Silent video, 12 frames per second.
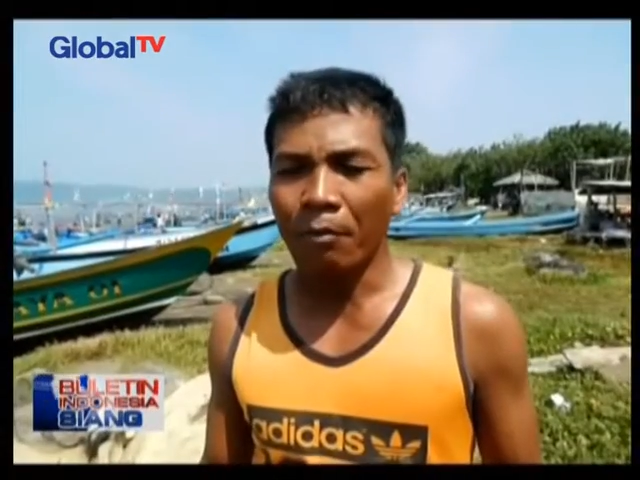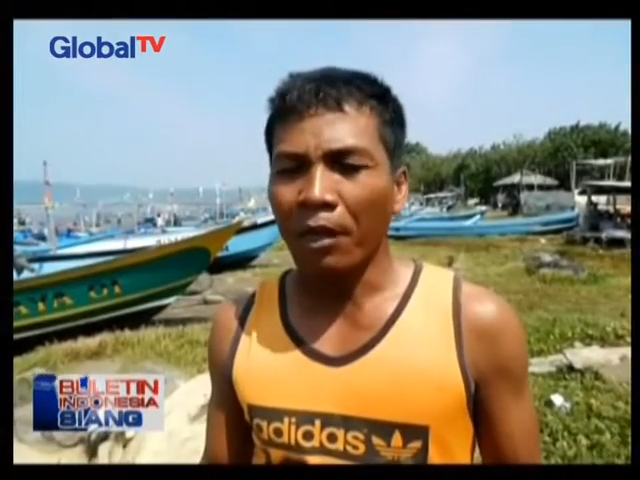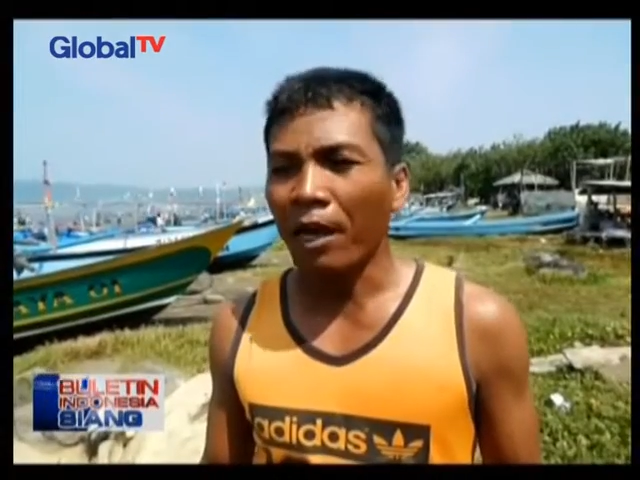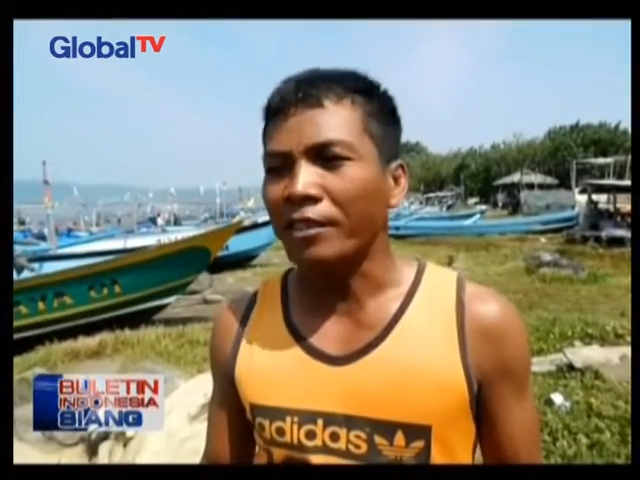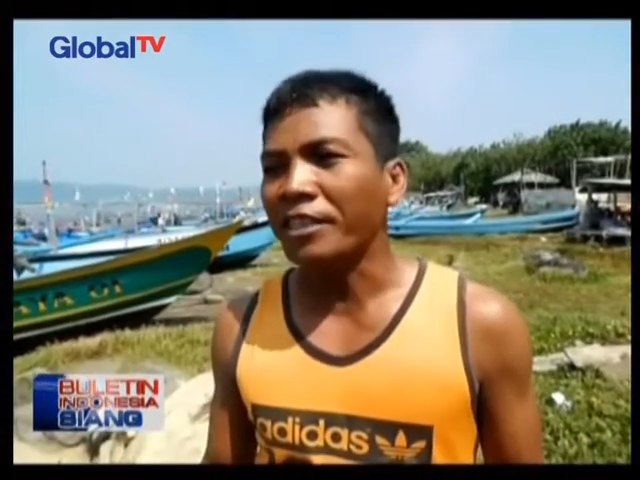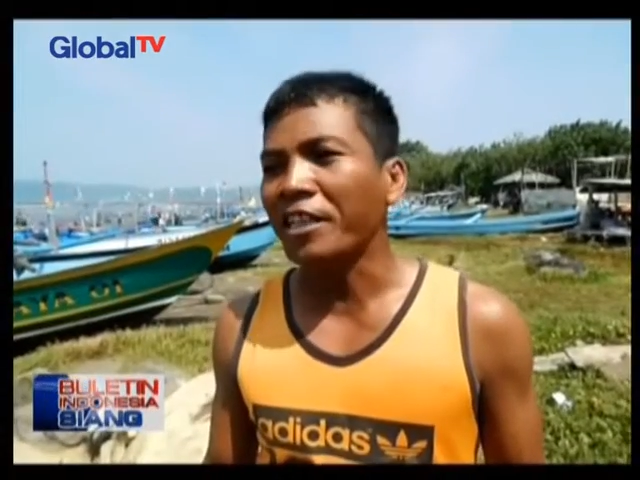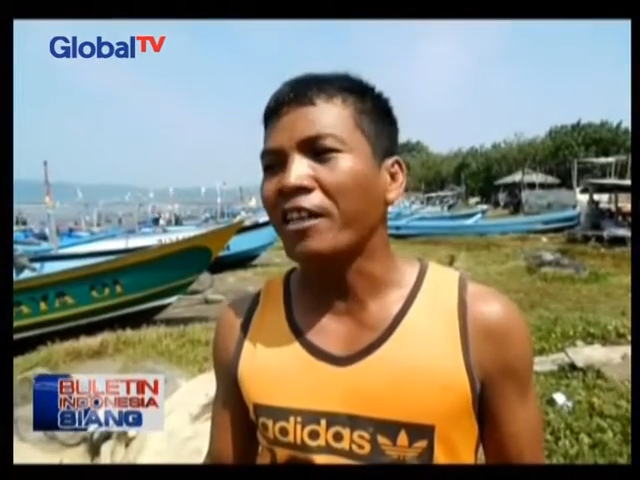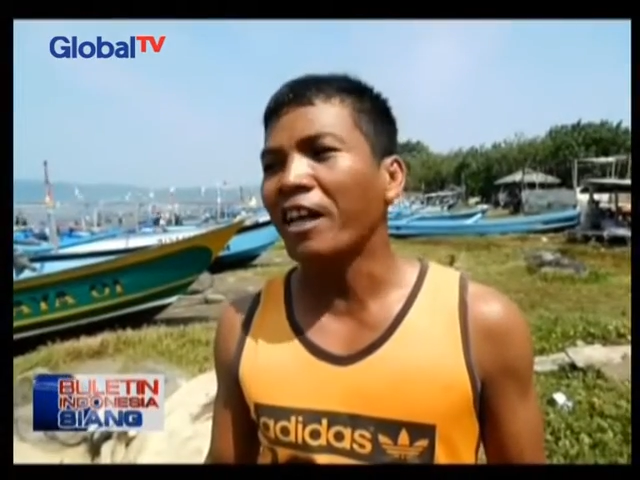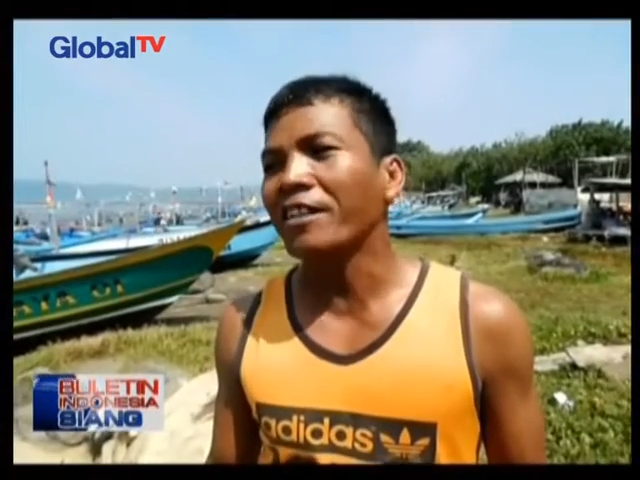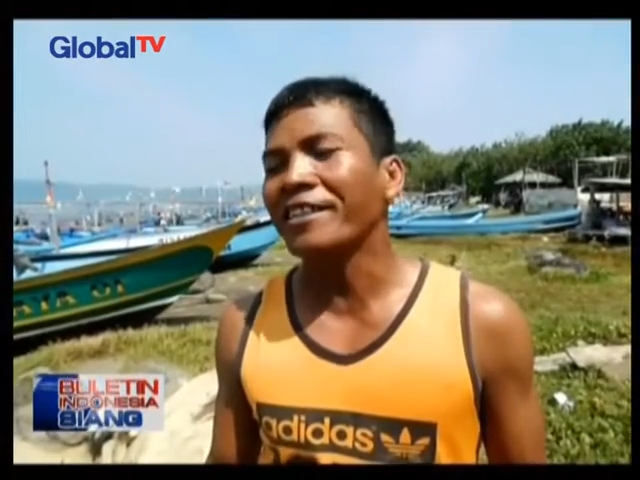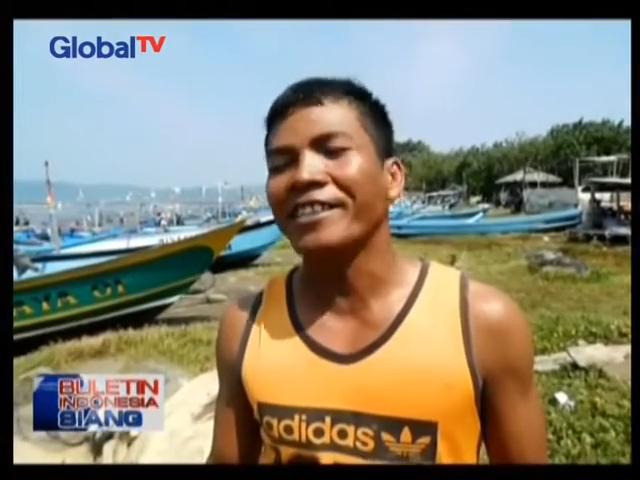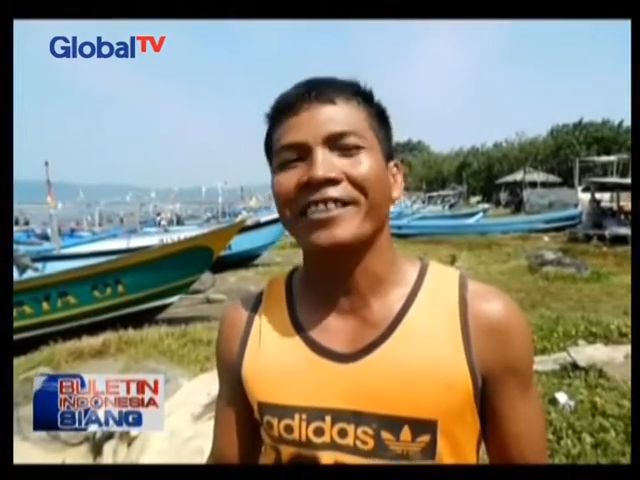penghasilan
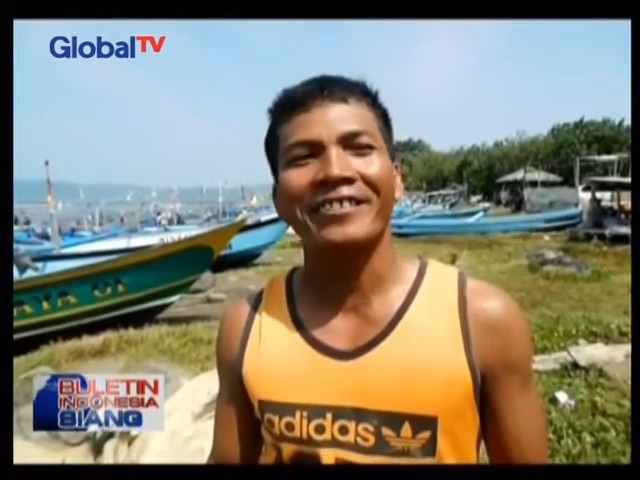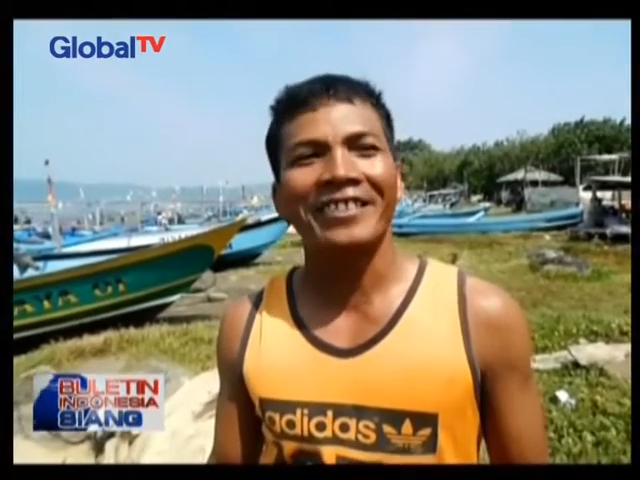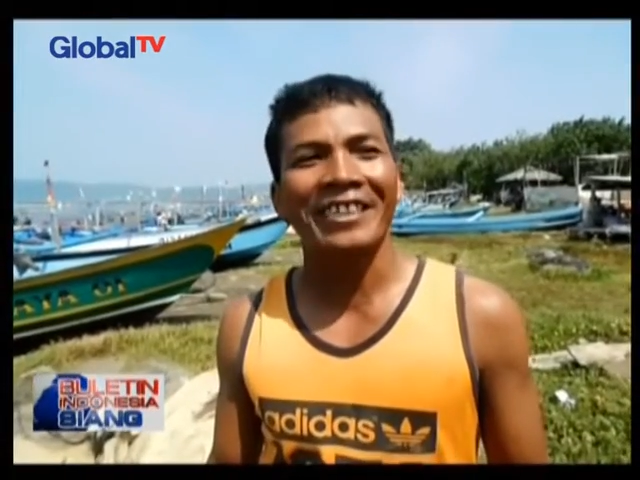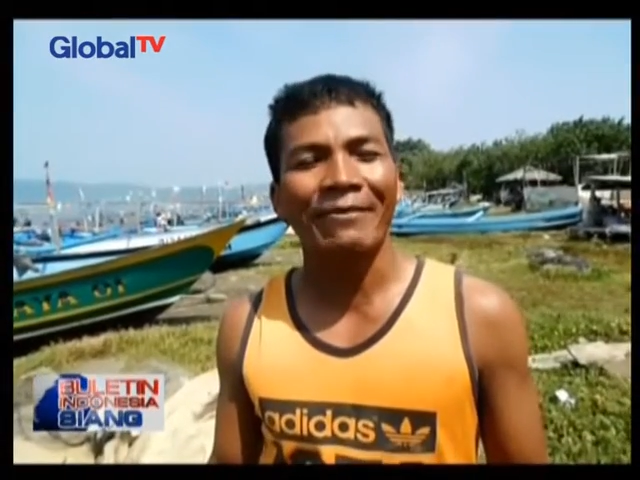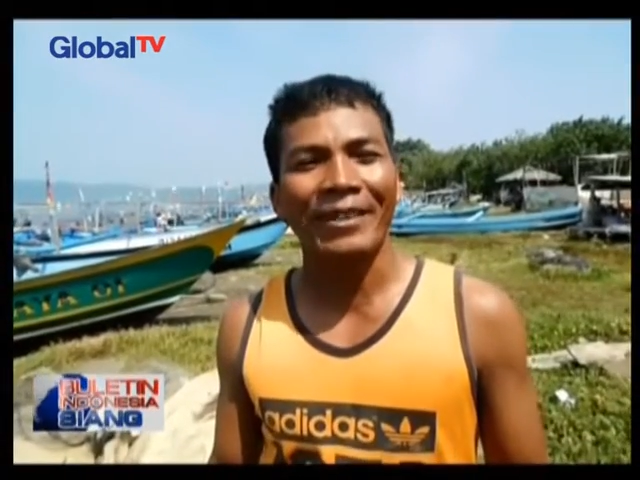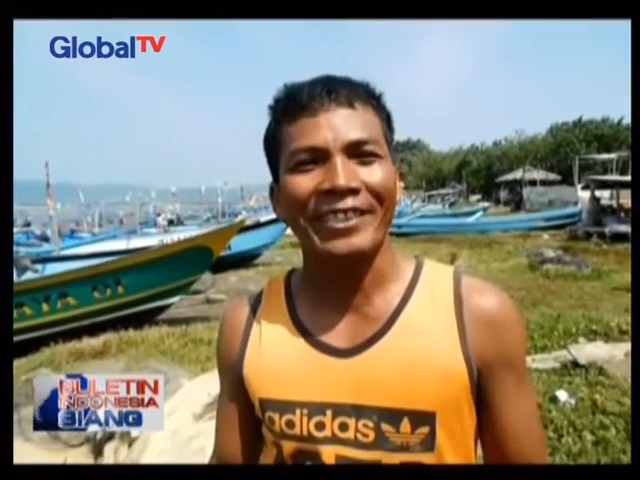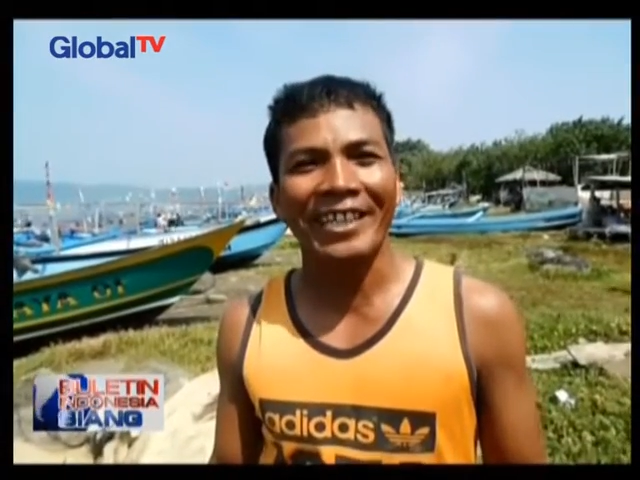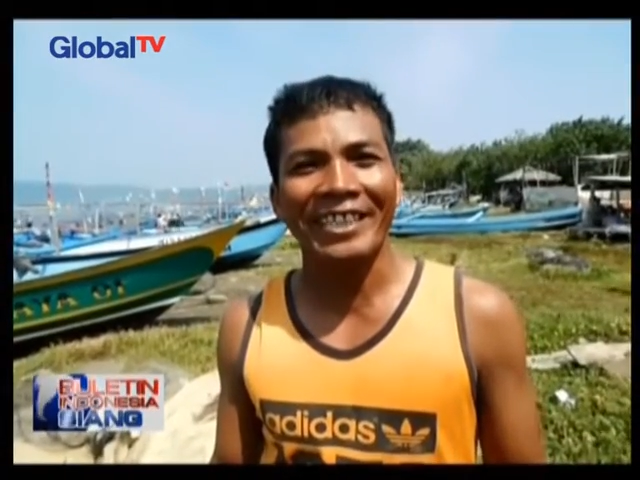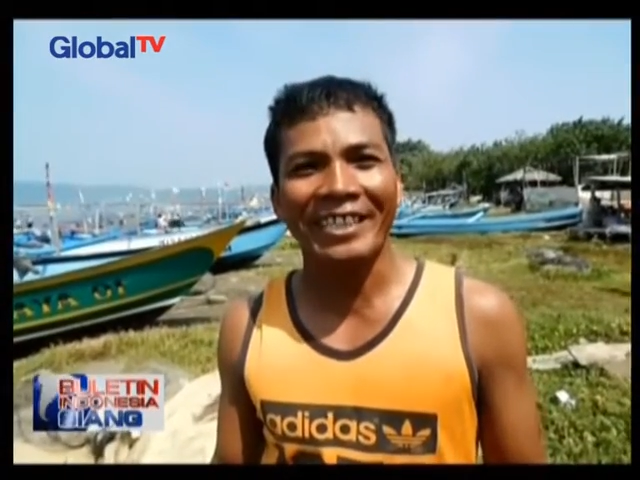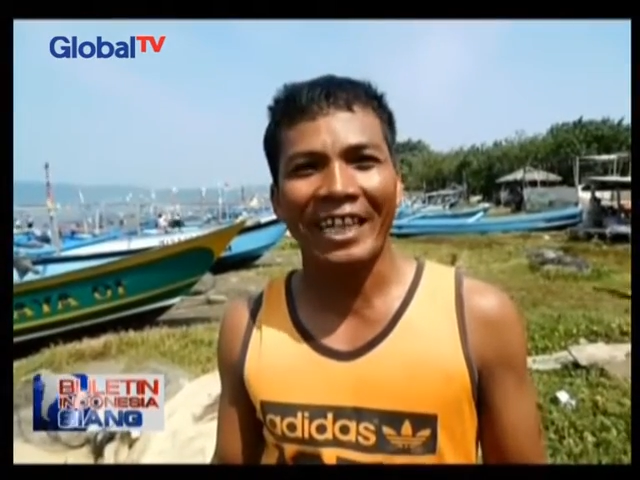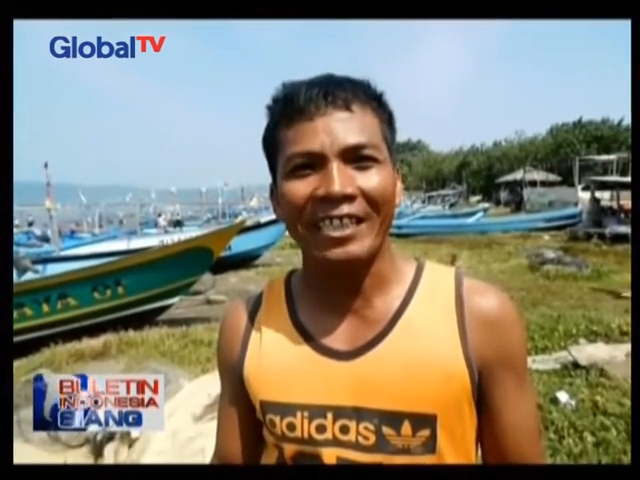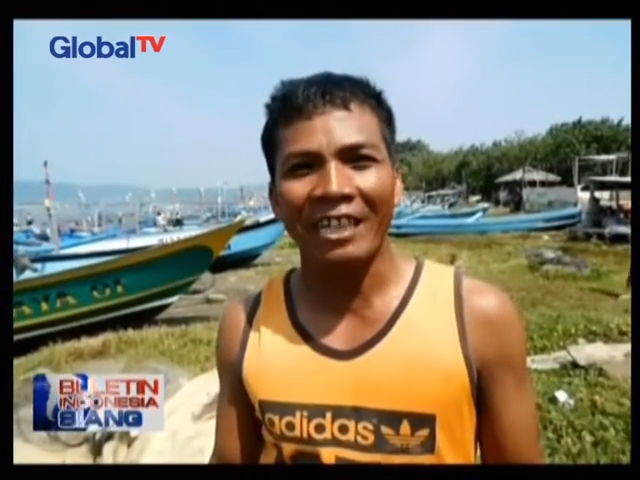namanya
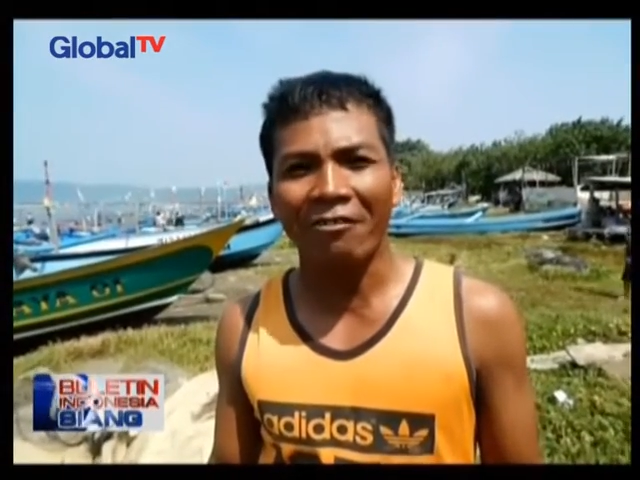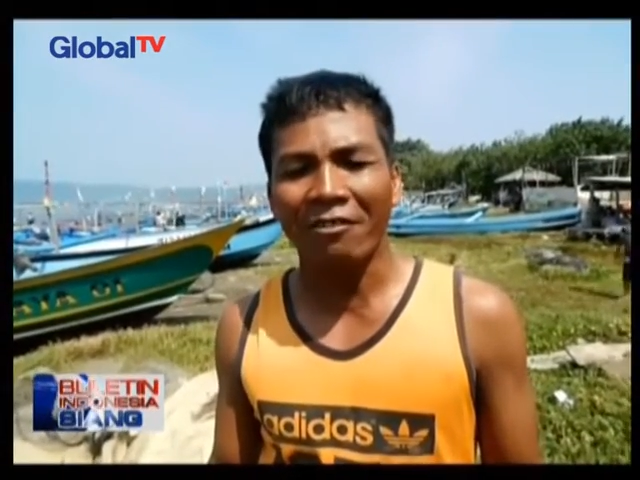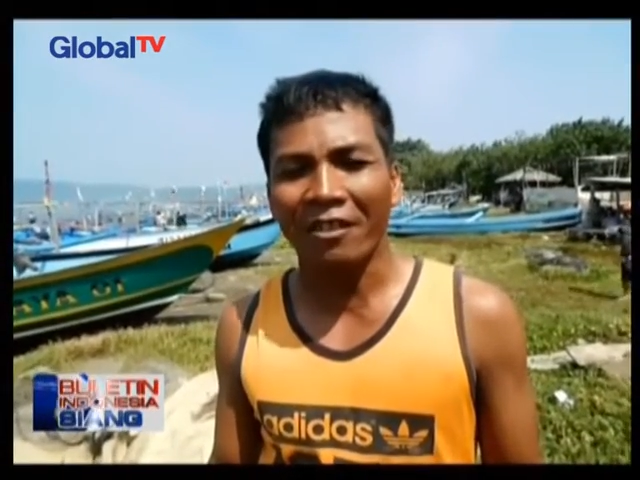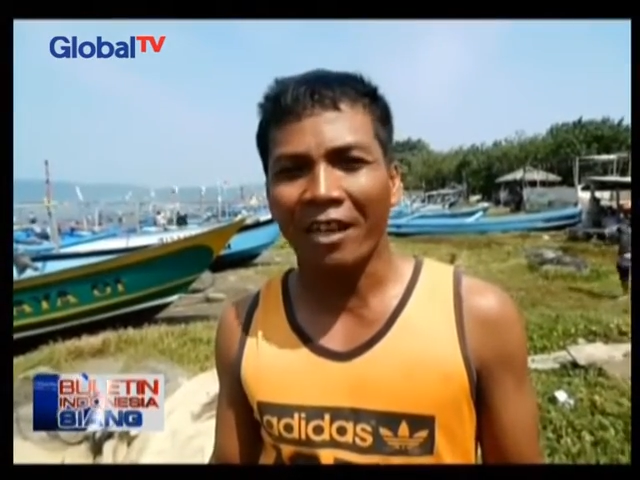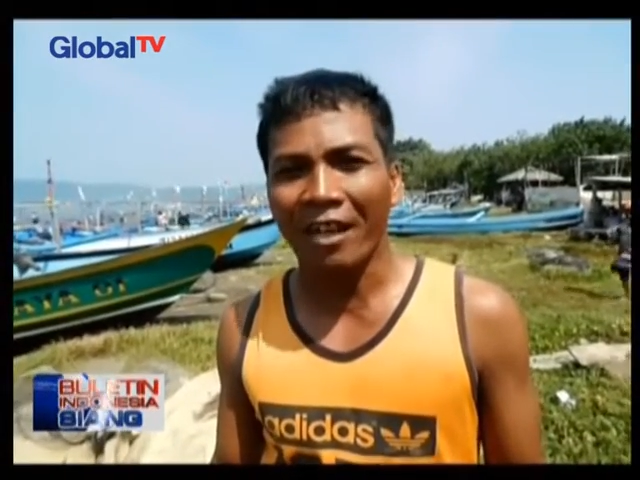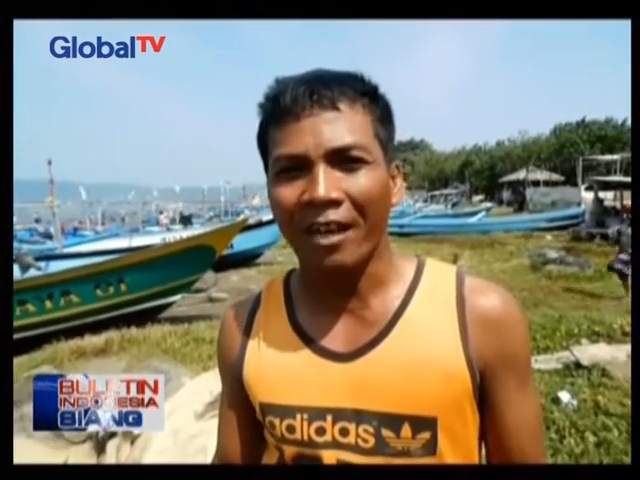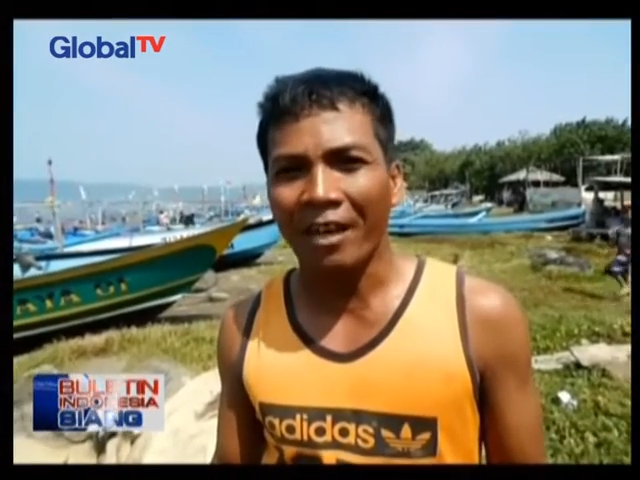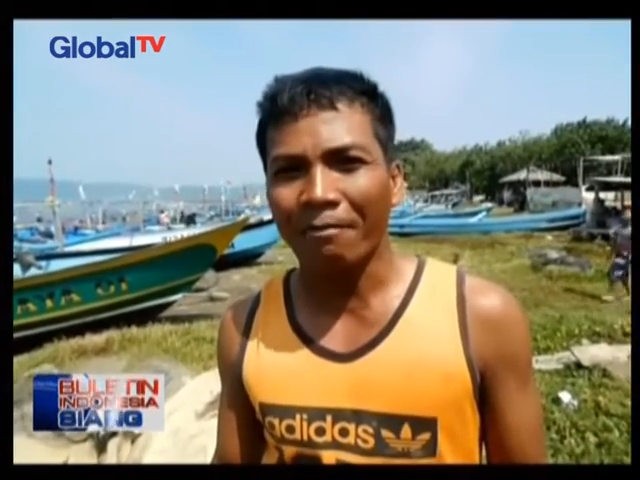ikan kalau kena